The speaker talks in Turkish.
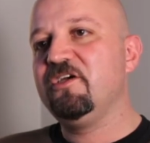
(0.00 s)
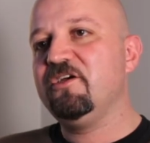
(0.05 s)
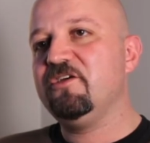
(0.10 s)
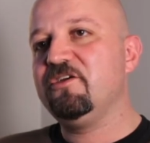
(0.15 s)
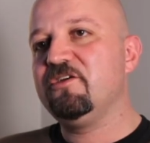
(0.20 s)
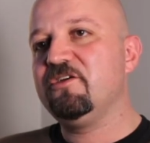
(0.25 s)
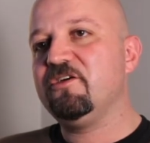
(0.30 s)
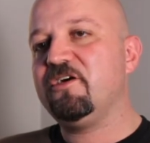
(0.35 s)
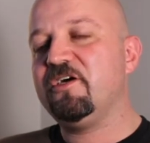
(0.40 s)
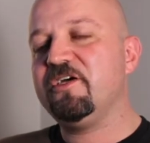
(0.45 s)
e,
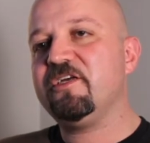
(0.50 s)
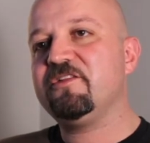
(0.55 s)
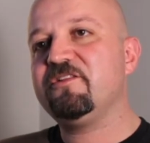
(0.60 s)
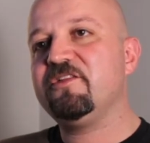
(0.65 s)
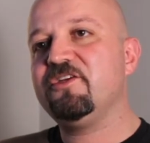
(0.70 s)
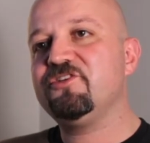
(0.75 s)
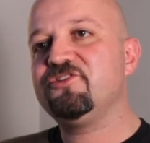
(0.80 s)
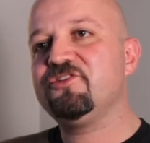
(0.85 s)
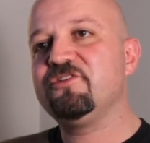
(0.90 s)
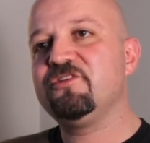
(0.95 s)

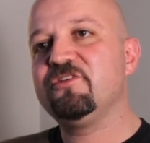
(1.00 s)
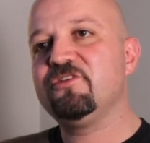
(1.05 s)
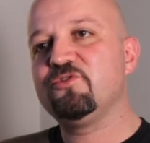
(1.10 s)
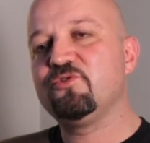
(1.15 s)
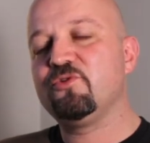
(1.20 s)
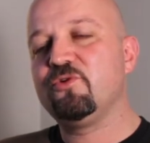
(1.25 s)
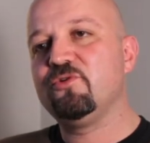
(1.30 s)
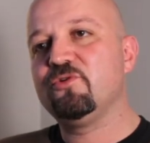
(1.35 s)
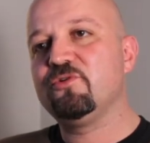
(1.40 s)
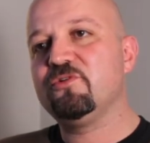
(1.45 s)
hayatta yaşadığı
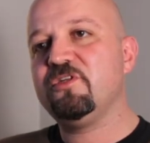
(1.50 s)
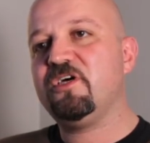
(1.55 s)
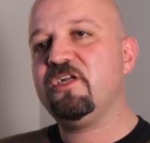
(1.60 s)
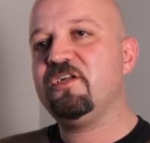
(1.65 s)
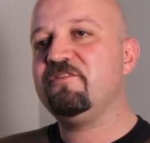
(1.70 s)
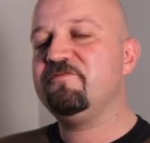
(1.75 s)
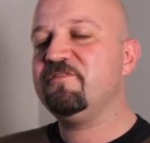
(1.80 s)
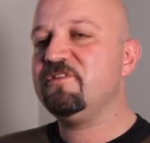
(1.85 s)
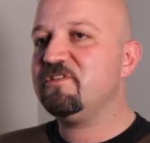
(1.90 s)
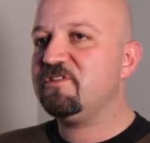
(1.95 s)

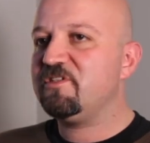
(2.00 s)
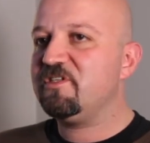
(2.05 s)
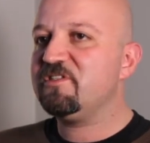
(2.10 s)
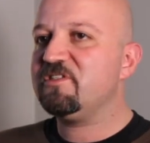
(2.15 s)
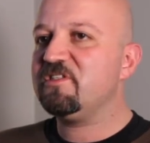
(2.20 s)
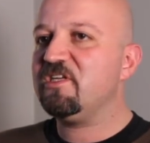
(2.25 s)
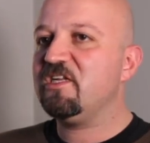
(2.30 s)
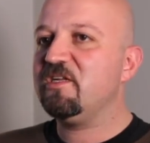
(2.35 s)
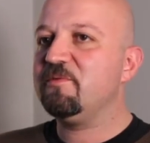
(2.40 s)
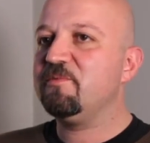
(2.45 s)
zorluklarla ve
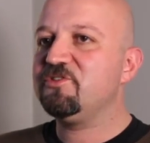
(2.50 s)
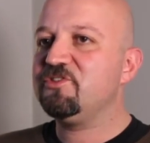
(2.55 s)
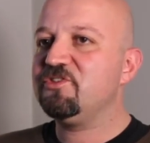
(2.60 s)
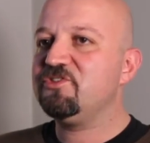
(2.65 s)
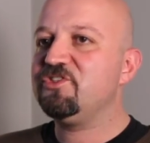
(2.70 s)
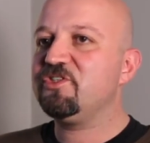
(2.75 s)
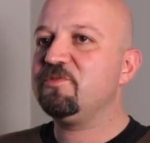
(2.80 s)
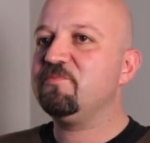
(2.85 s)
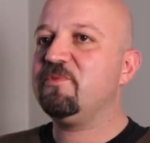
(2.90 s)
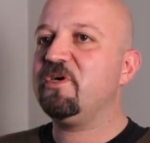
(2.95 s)
streslerle başa
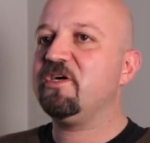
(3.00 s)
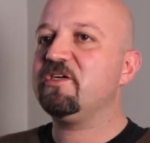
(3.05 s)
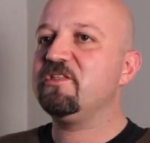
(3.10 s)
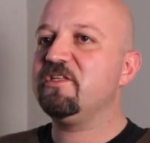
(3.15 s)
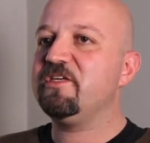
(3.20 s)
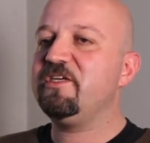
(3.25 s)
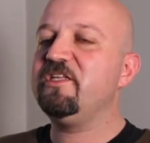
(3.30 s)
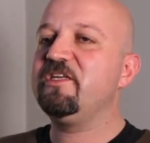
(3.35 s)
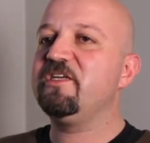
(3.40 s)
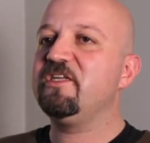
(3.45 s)

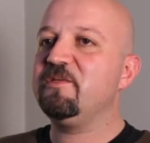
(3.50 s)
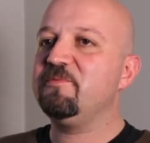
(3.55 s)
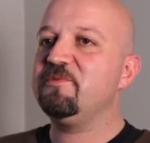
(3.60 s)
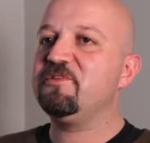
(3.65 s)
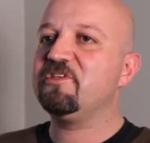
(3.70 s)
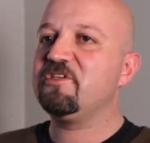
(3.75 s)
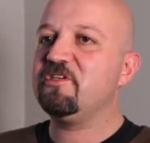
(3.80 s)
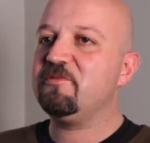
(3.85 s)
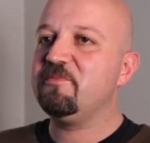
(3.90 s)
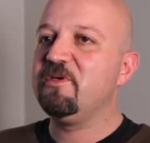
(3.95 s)
çıkmakla ilgili bir
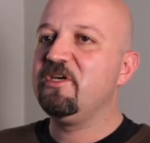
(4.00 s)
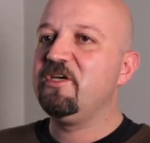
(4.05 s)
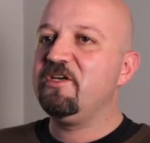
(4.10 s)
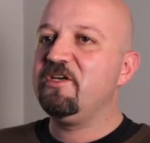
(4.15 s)
takım